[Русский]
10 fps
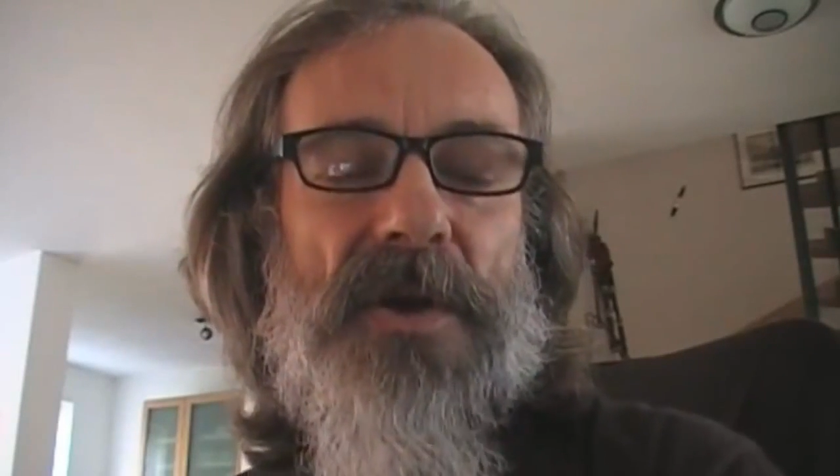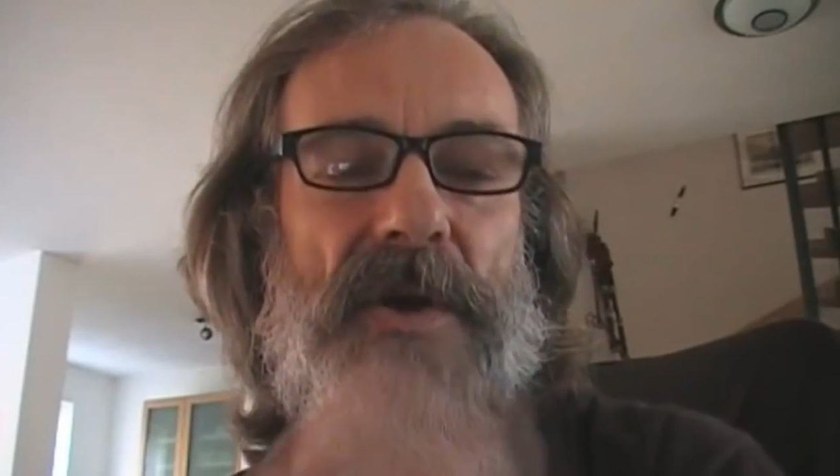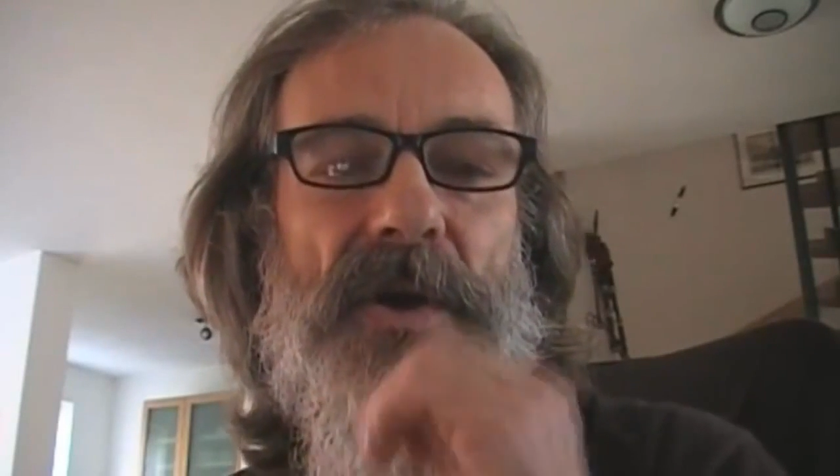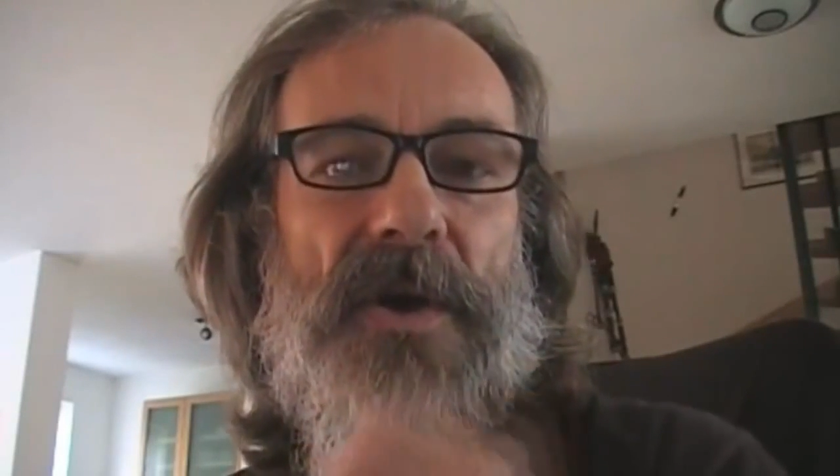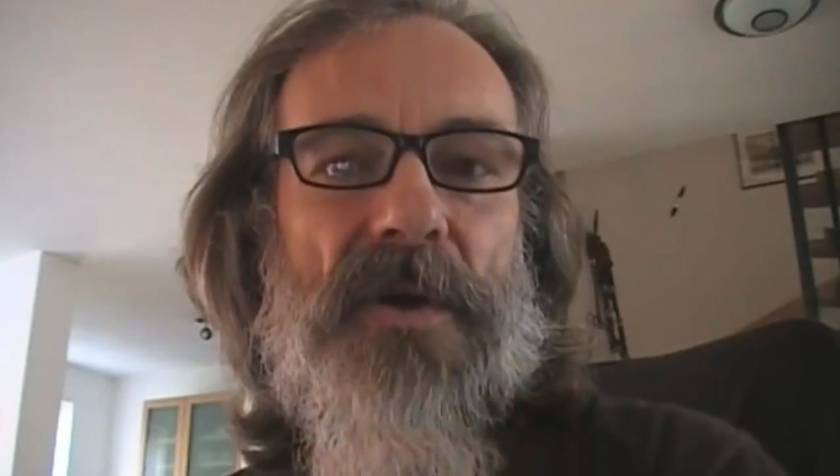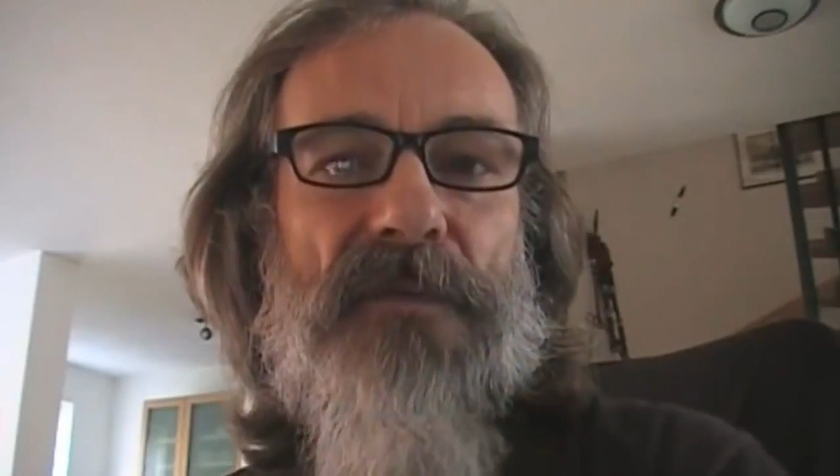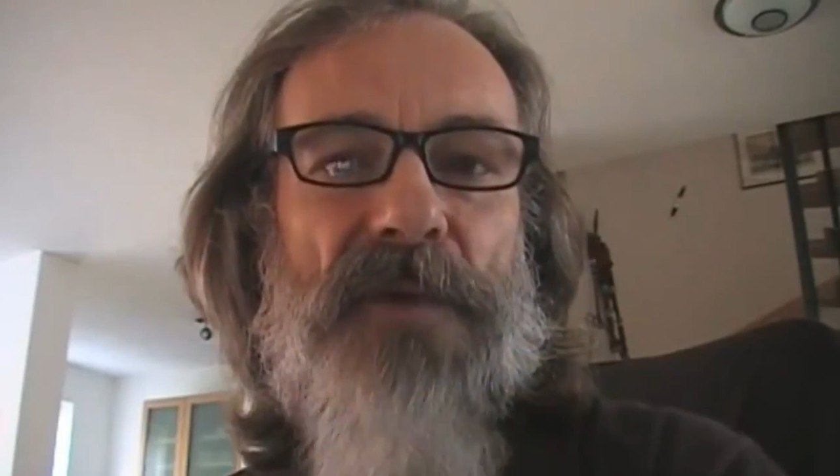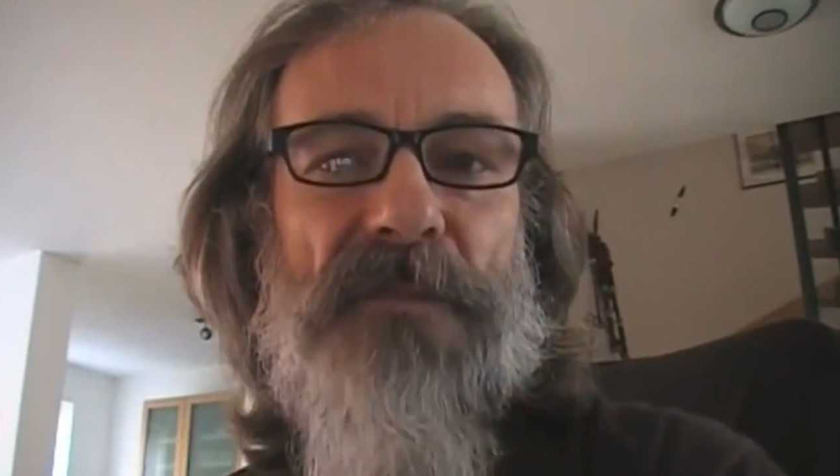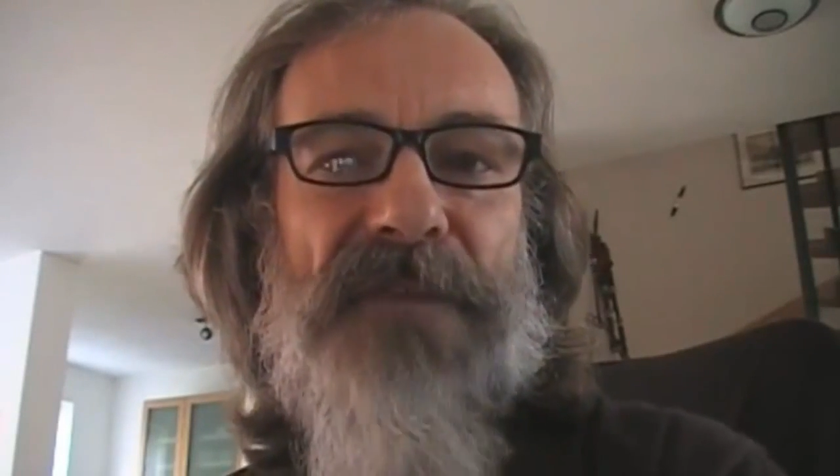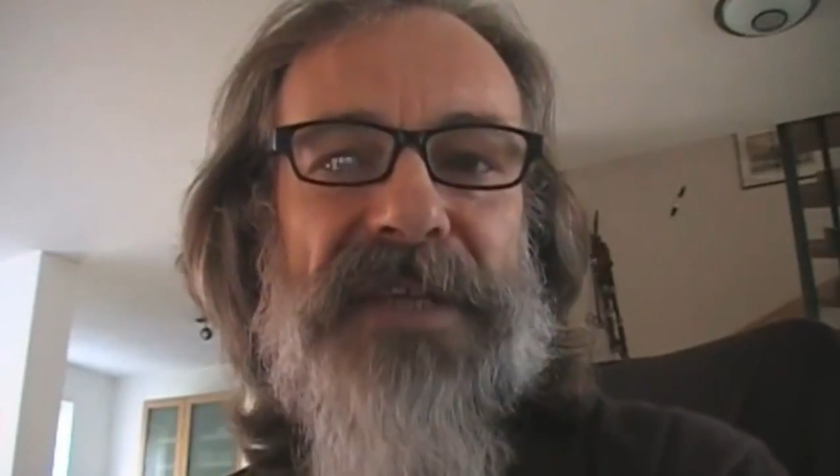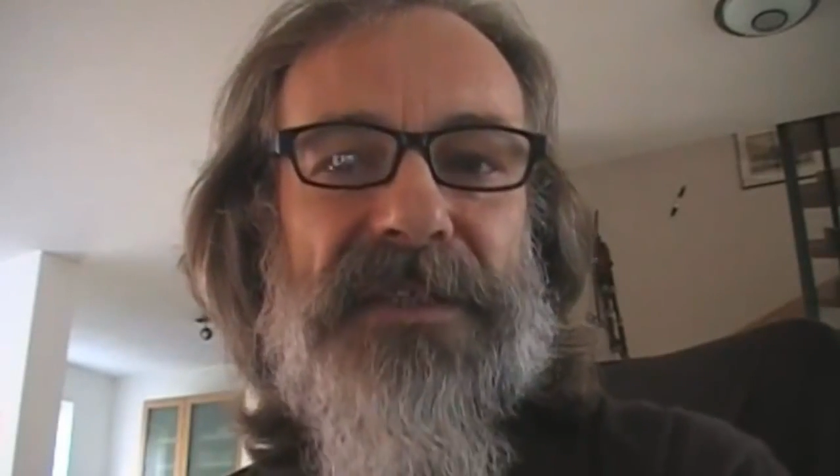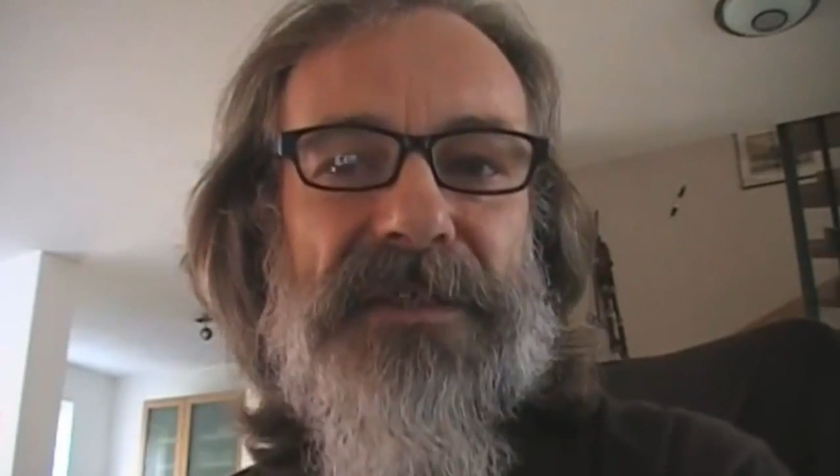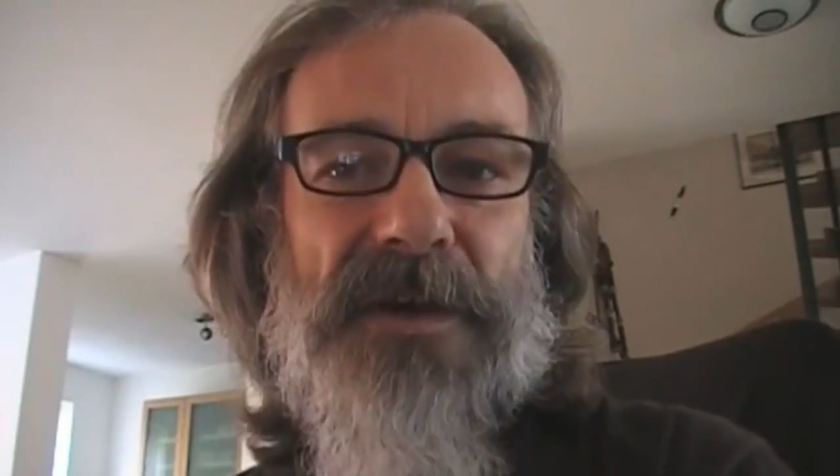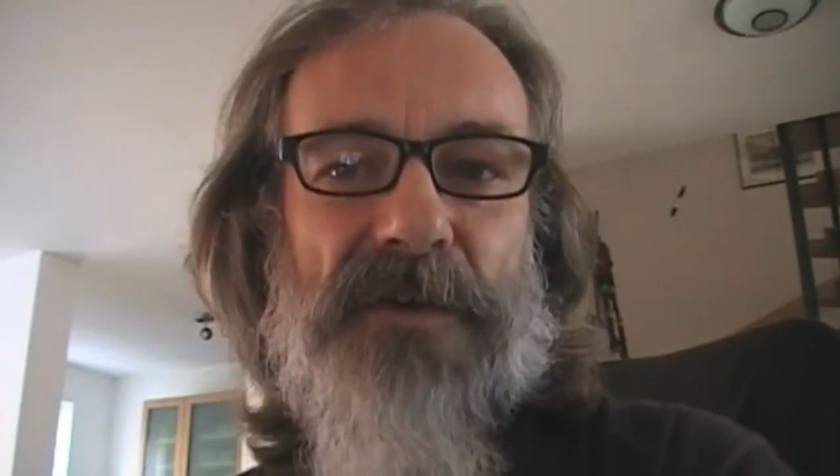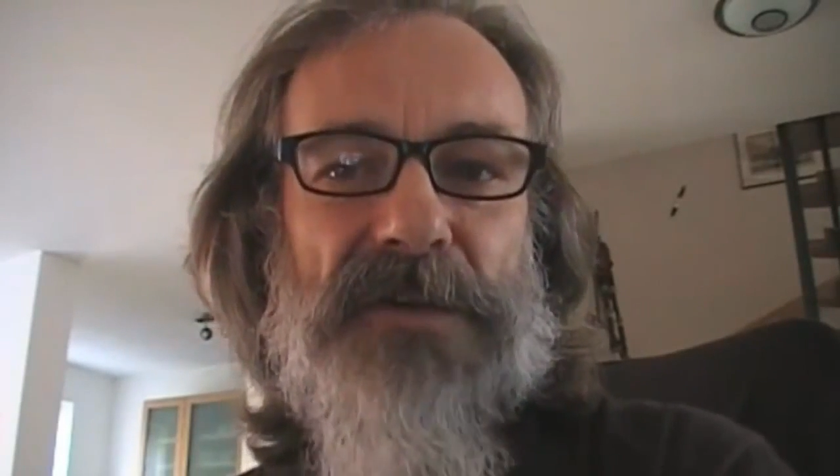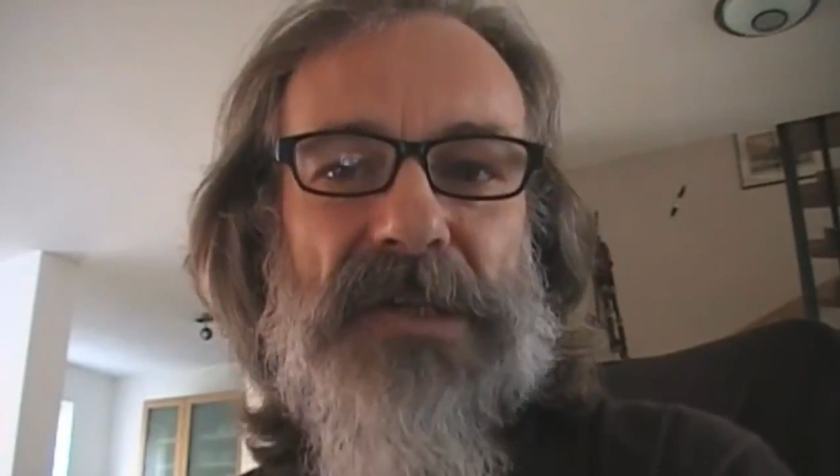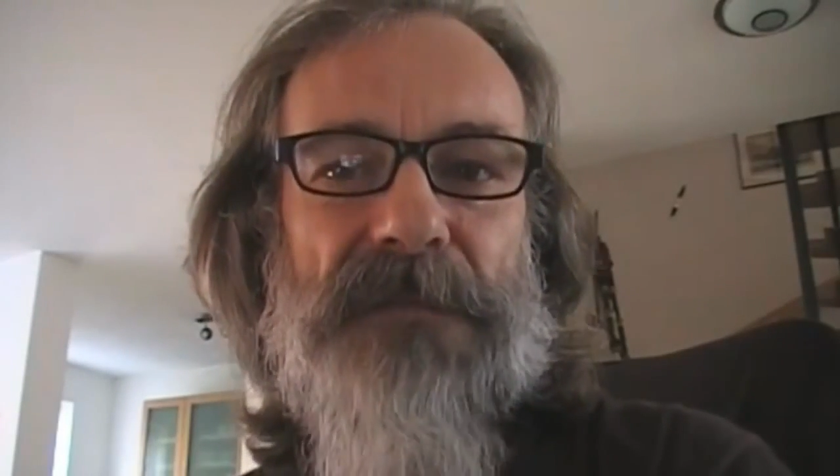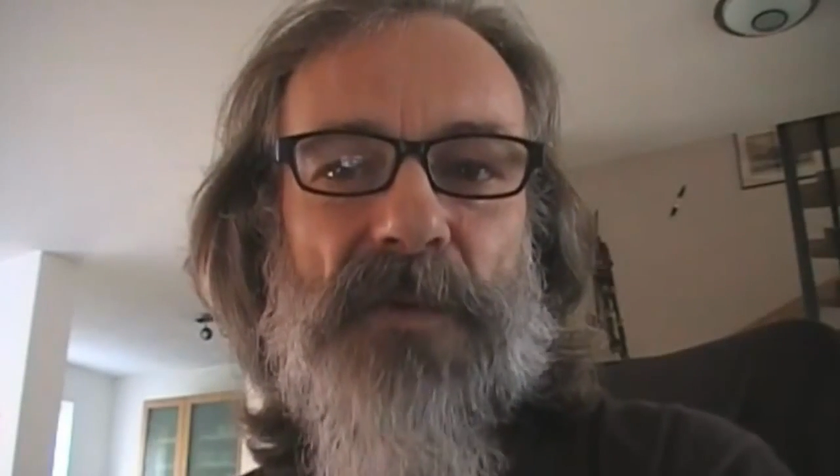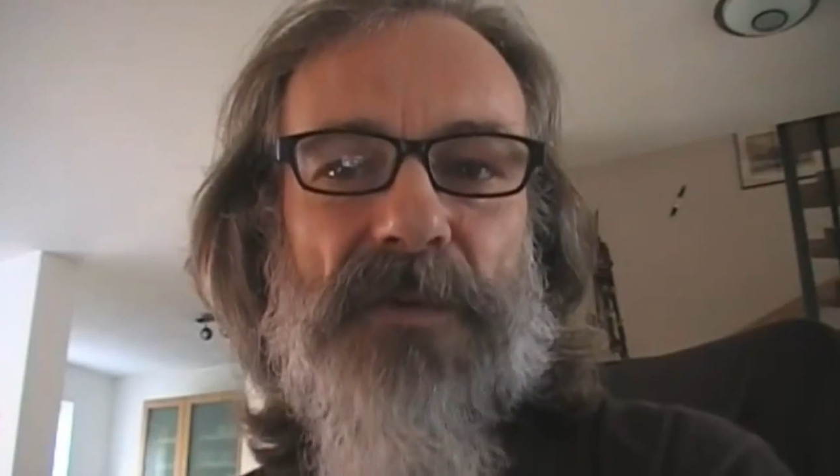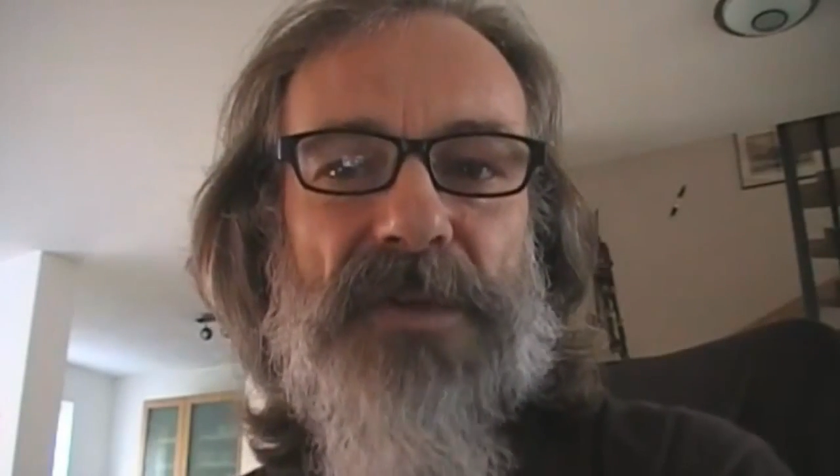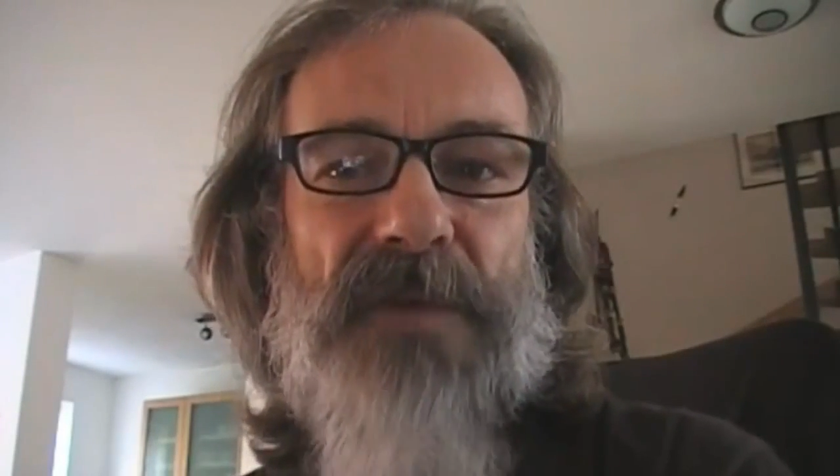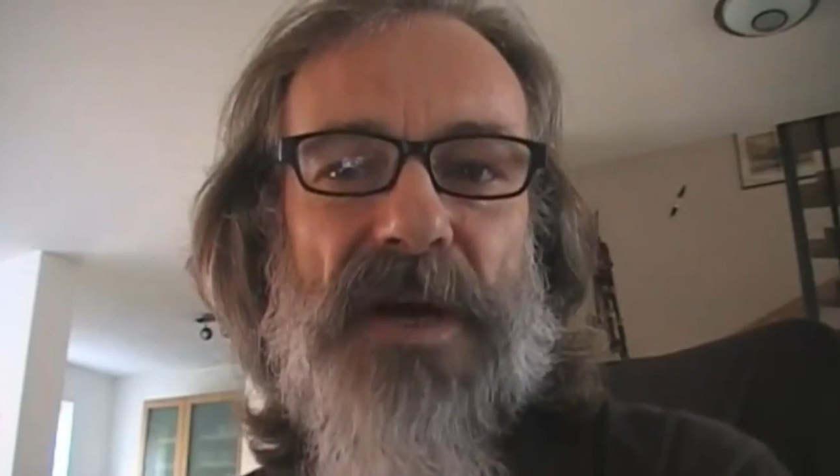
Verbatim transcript: очевидно от Запада,